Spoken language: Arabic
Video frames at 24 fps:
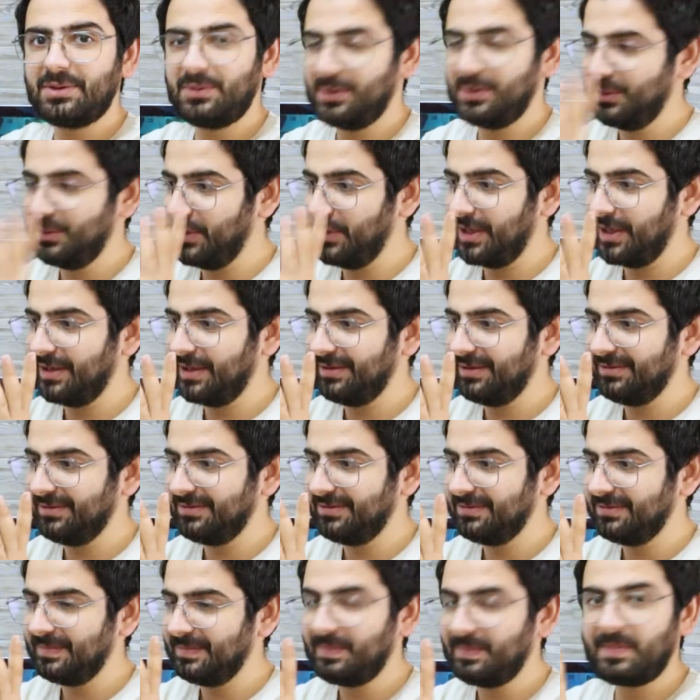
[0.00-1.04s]
وتوقف
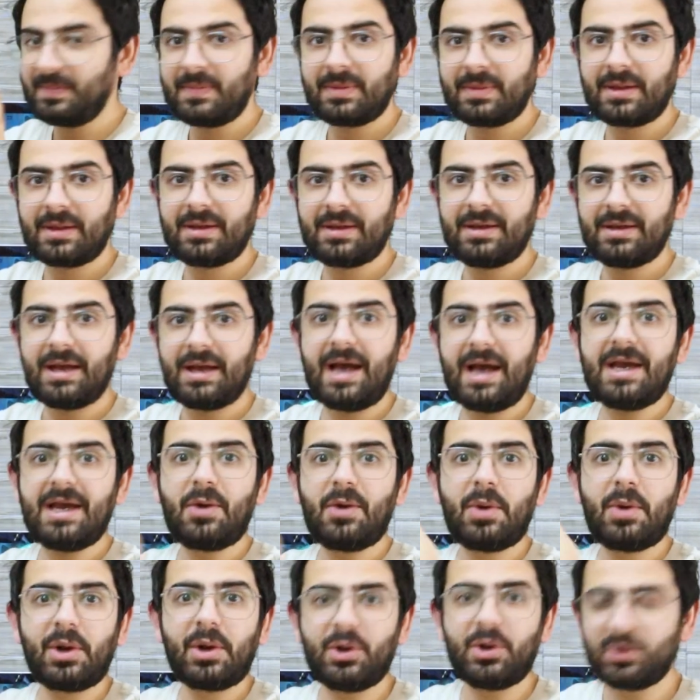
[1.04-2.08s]
هاي
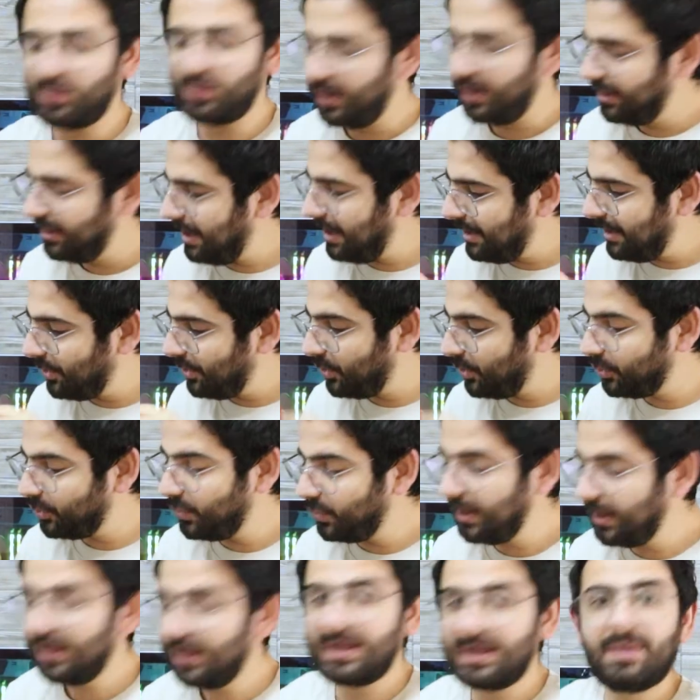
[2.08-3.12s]
أول خطوة ثاني
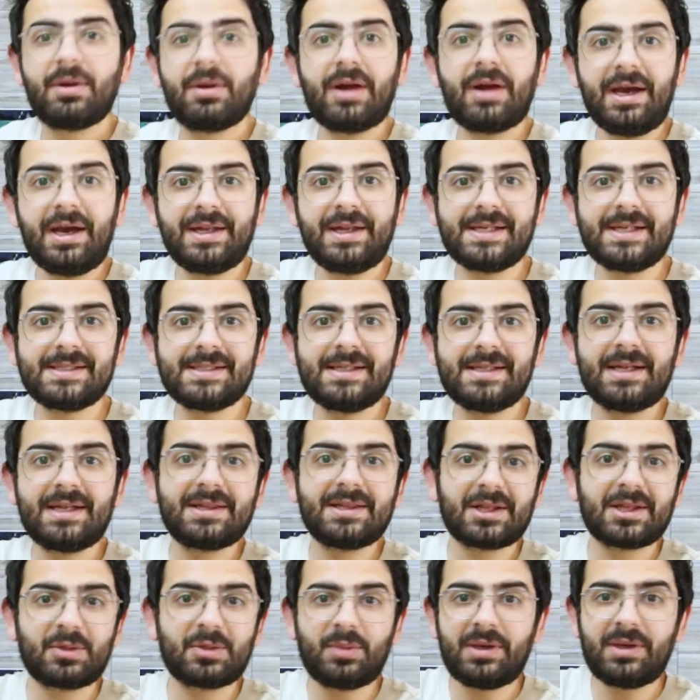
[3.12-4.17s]
خطوة راح ننزل
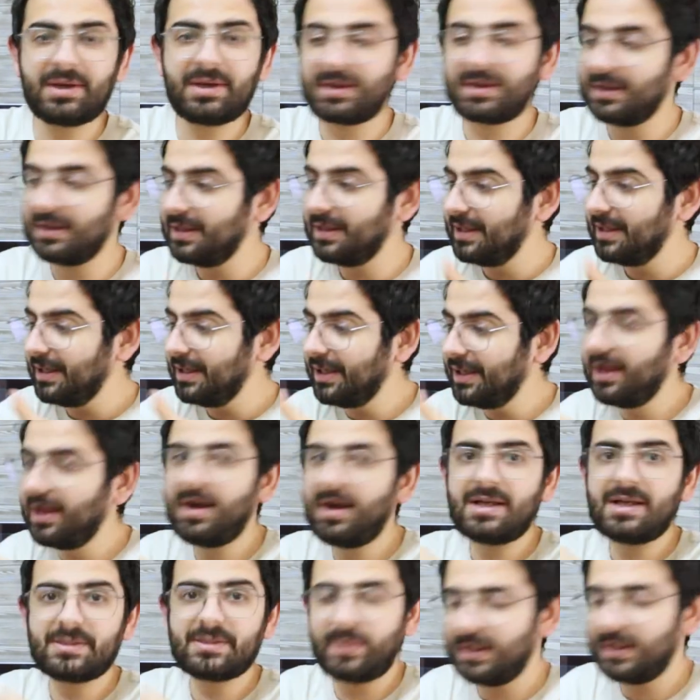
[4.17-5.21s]
التطبيق
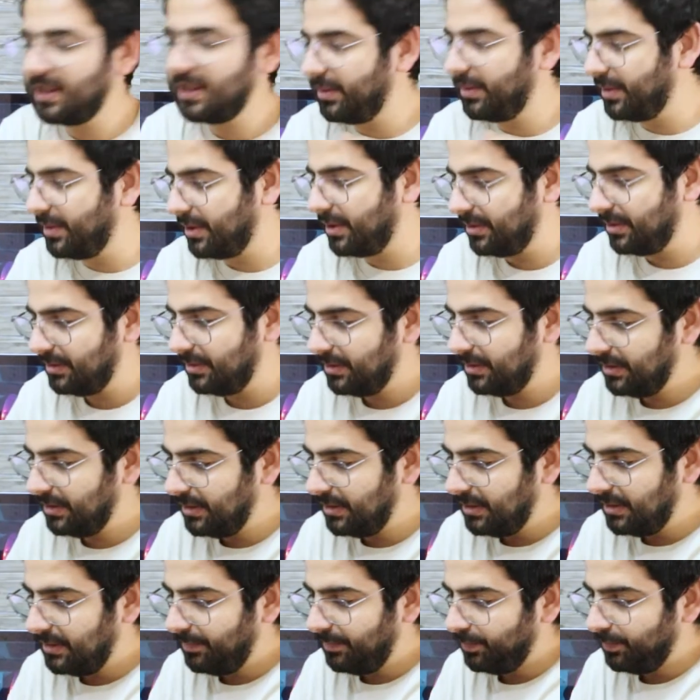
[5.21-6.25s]
الخاص بالكاميرا
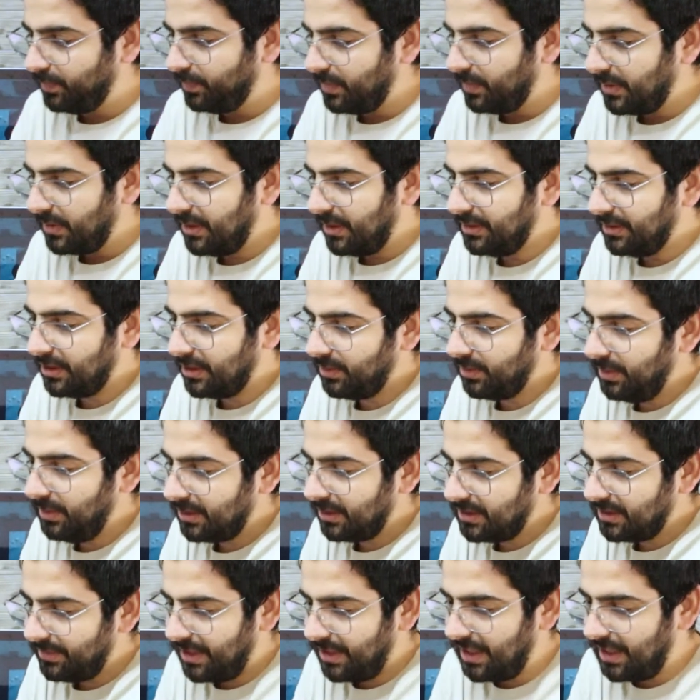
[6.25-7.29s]

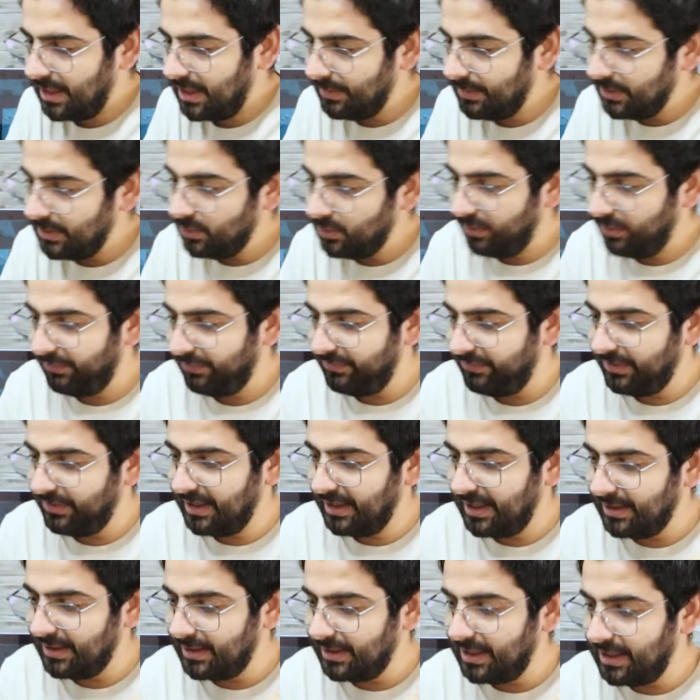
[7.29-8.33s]
التطبيق تبعها متوفر
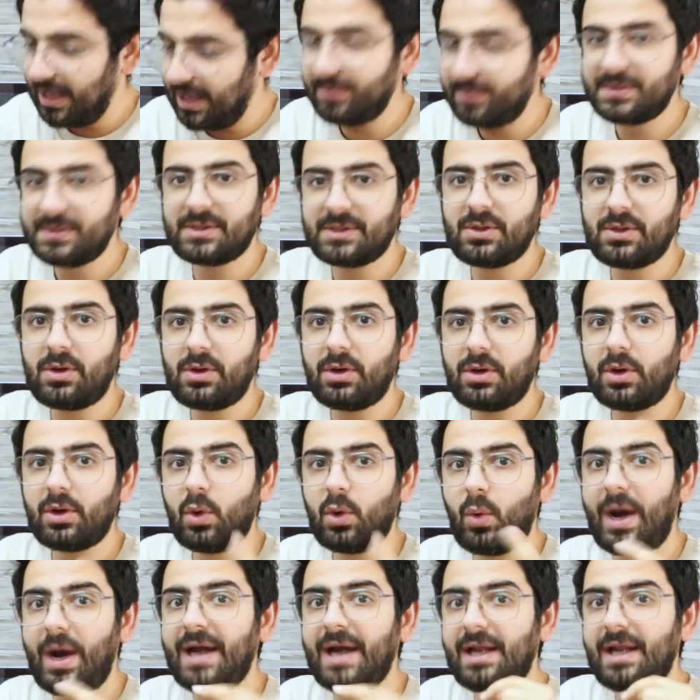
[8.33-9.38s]
على الأب ستور
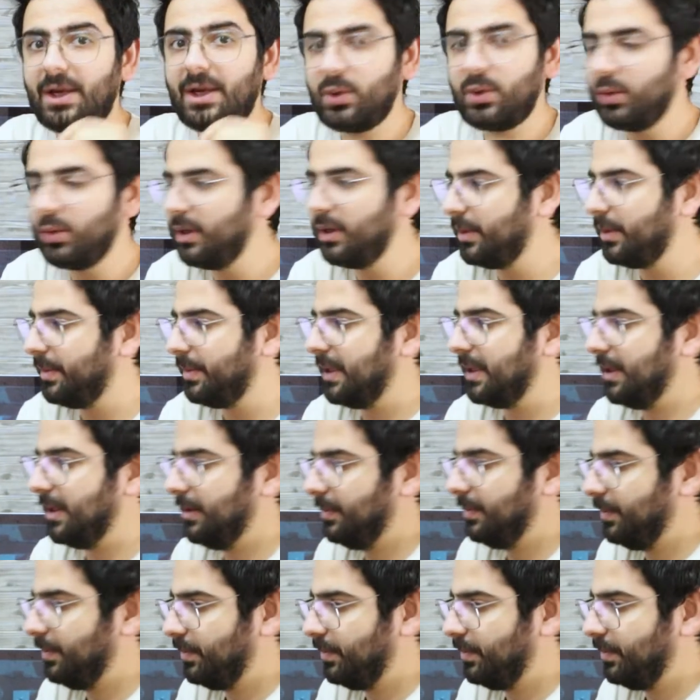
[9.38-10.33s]
وعلى الجوجل بلاي